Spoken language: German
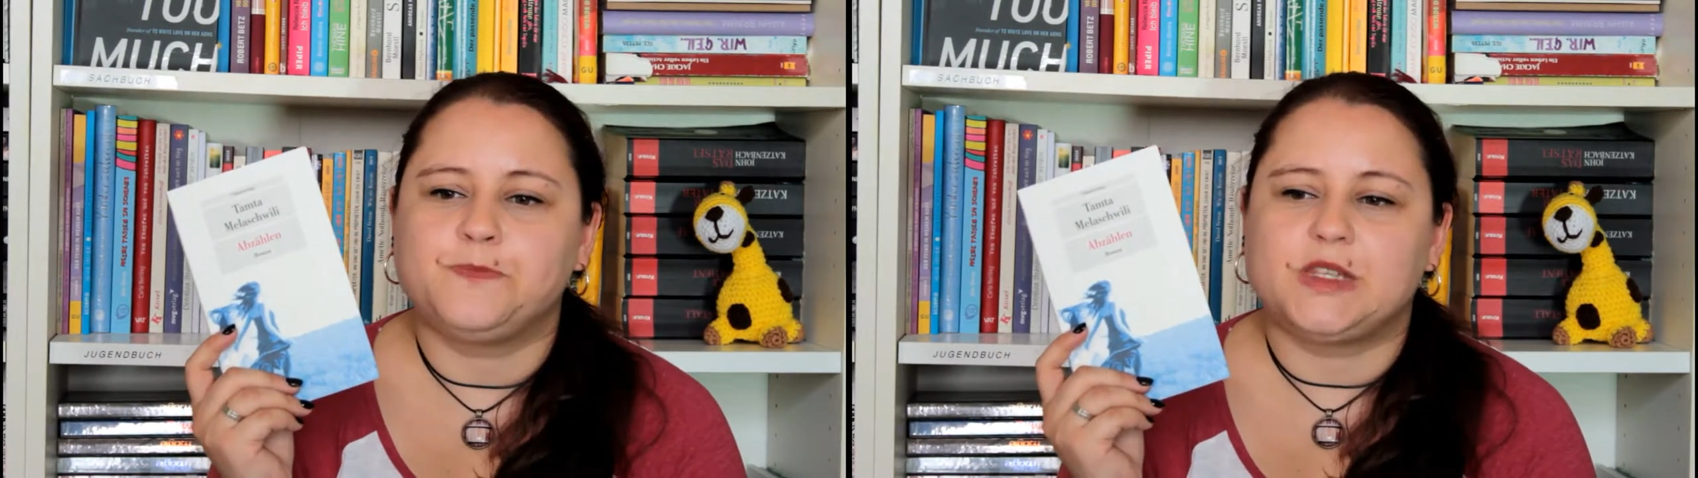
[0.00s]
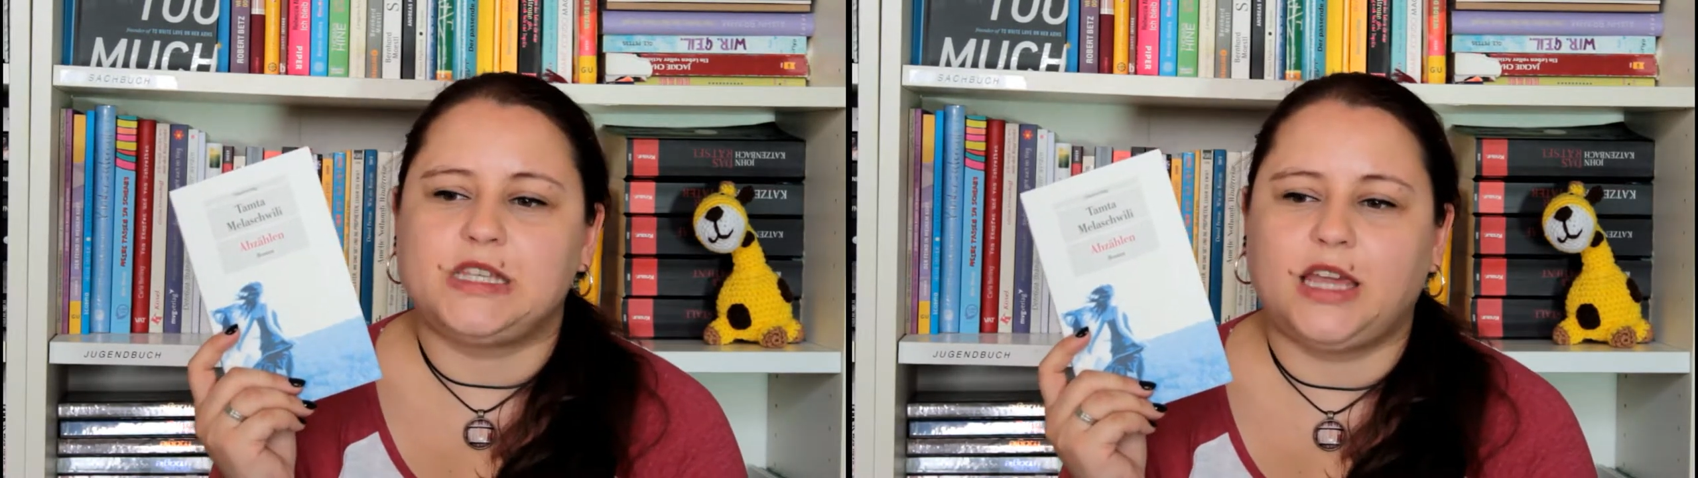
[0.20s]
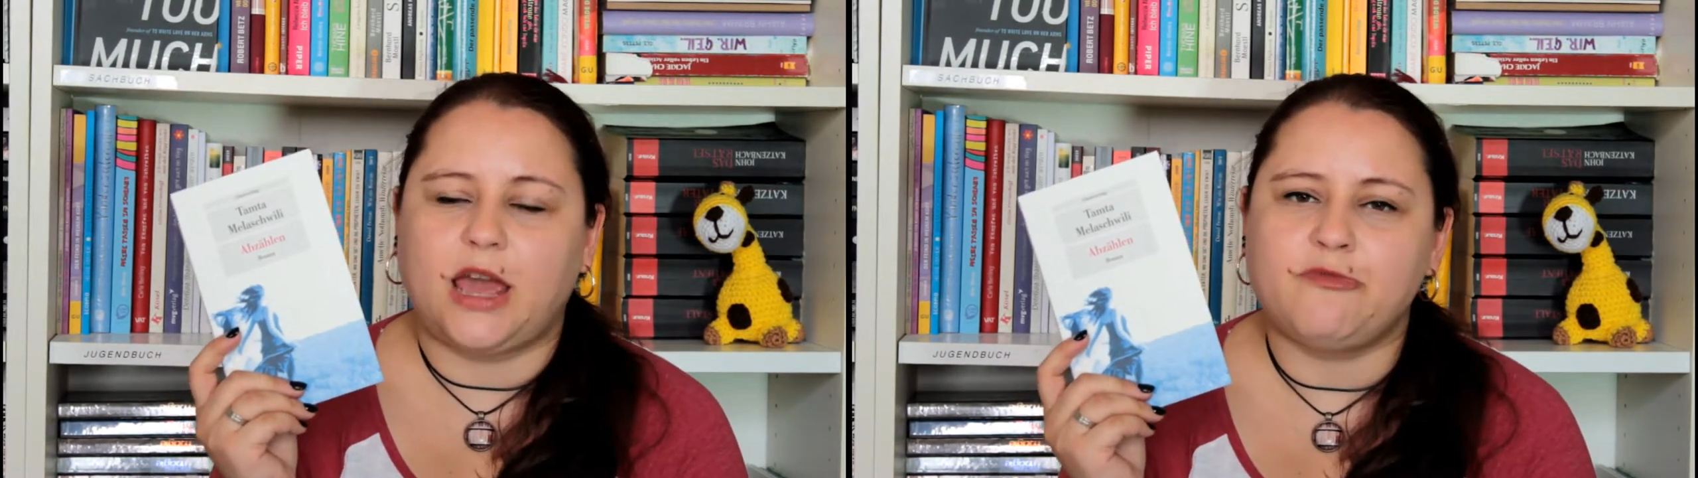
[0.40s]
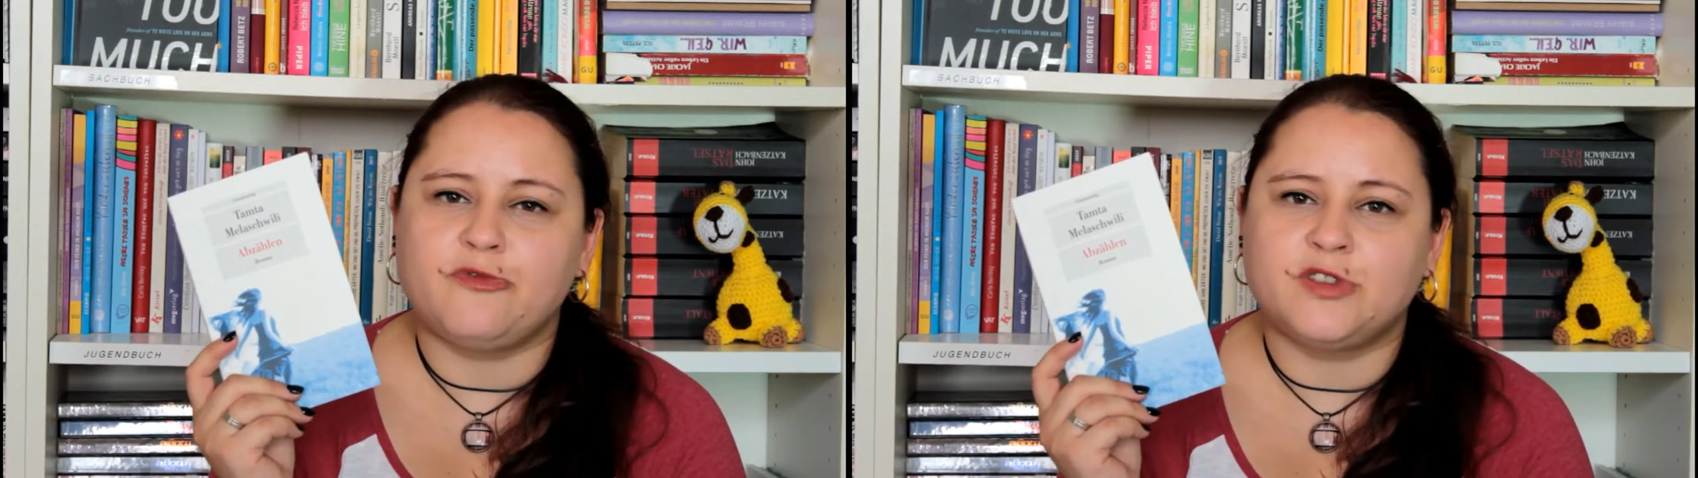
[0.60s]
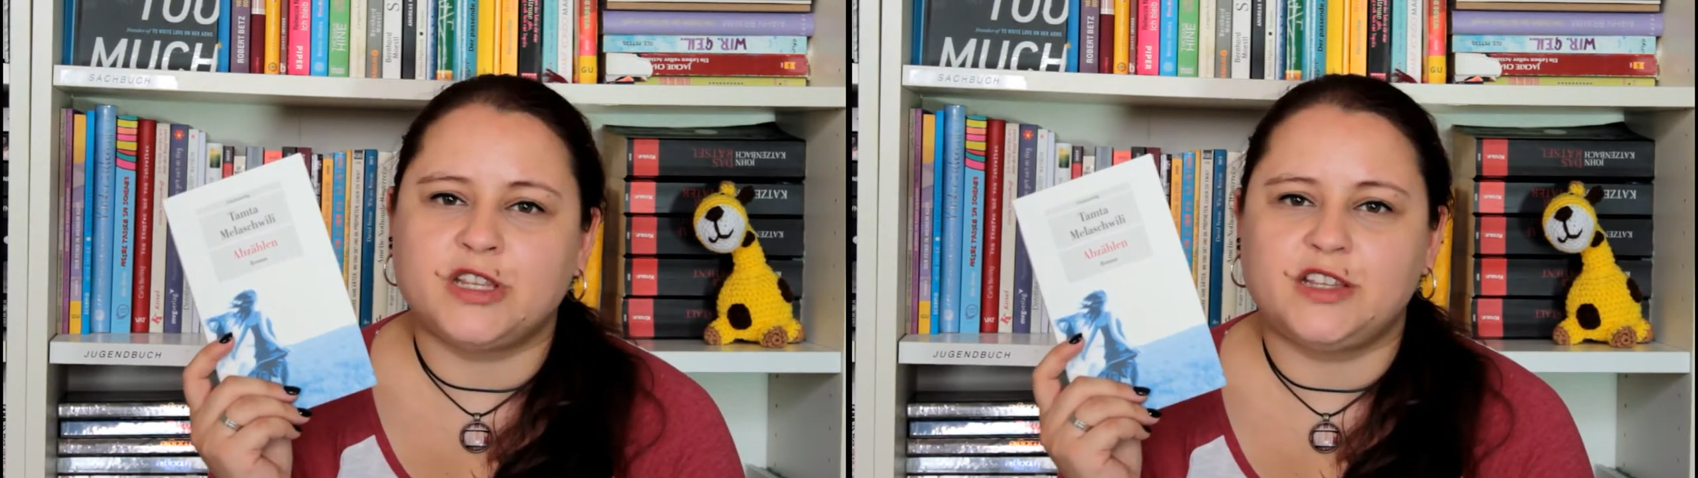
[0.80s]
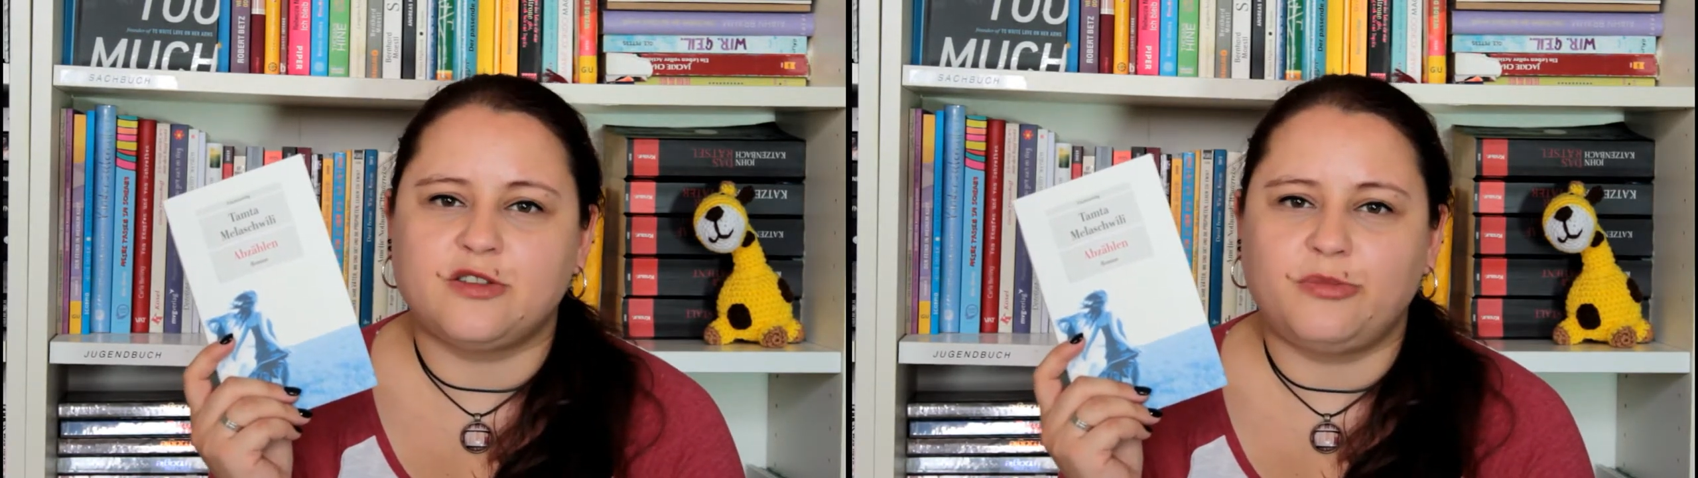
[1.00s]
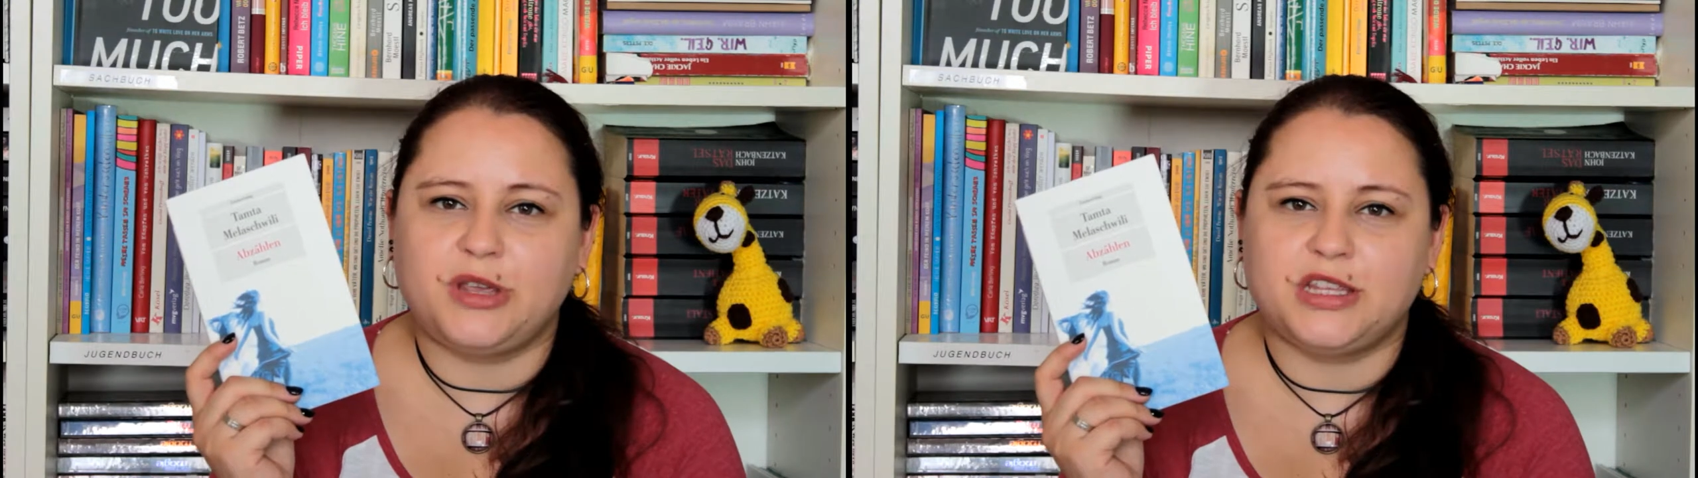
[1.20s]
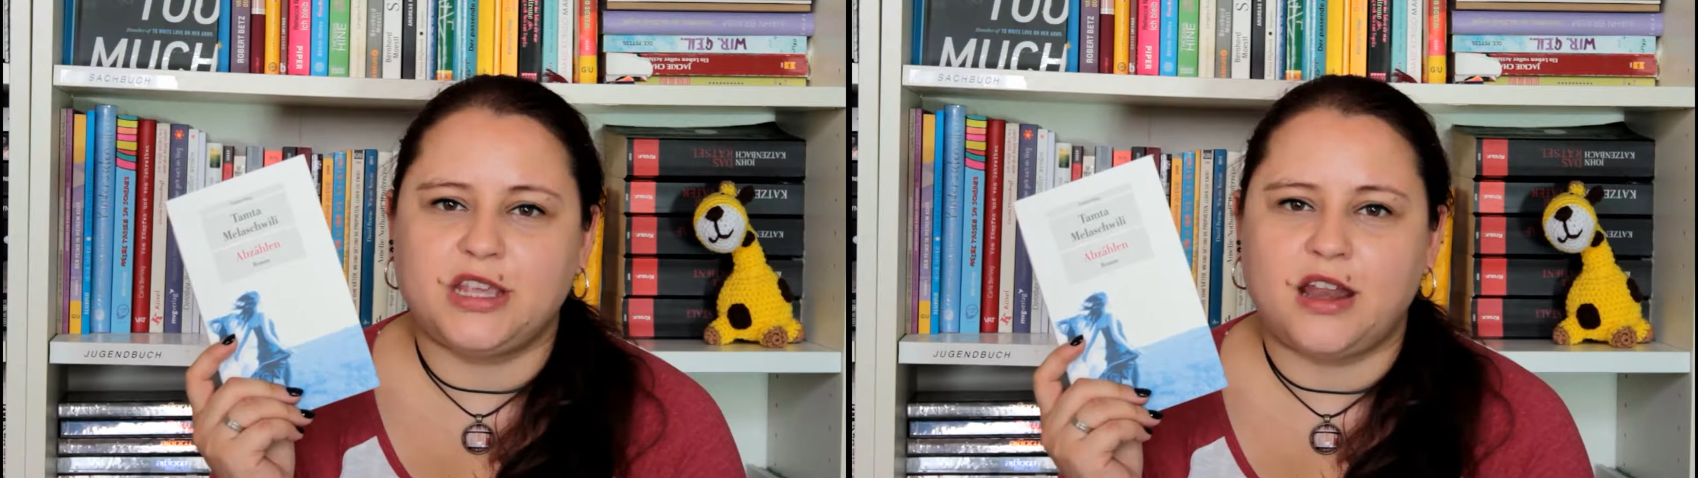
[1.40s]
sie kämpfen sich so ein
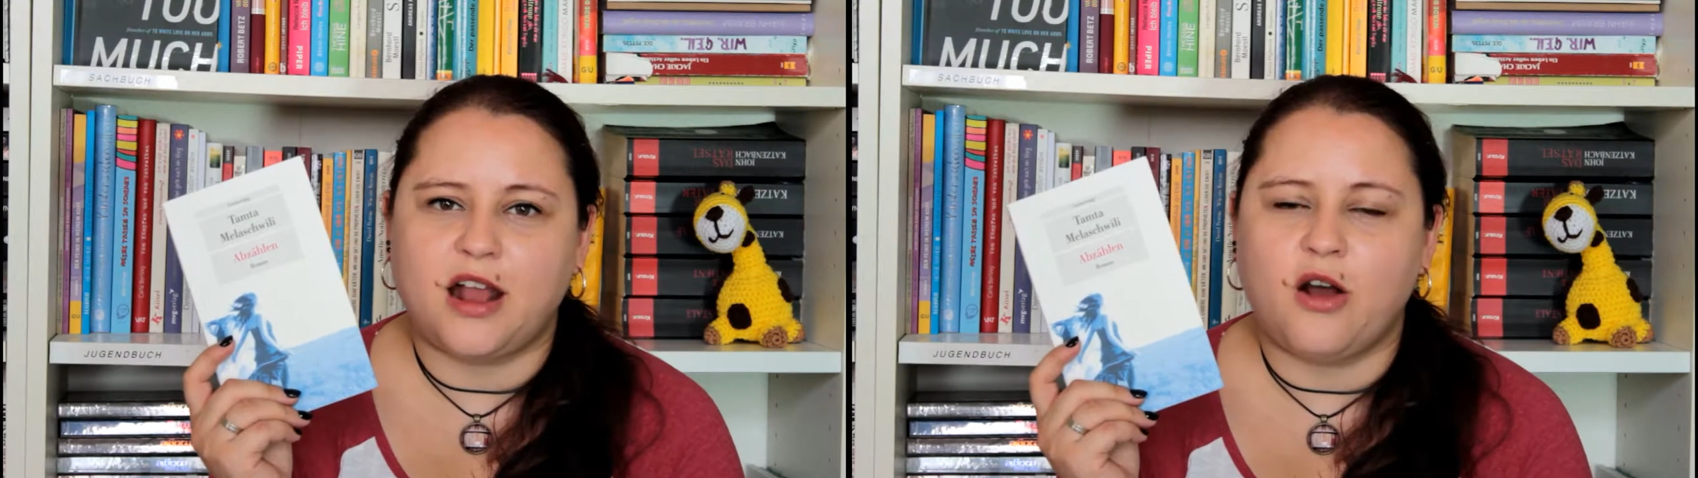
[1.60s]
bisschen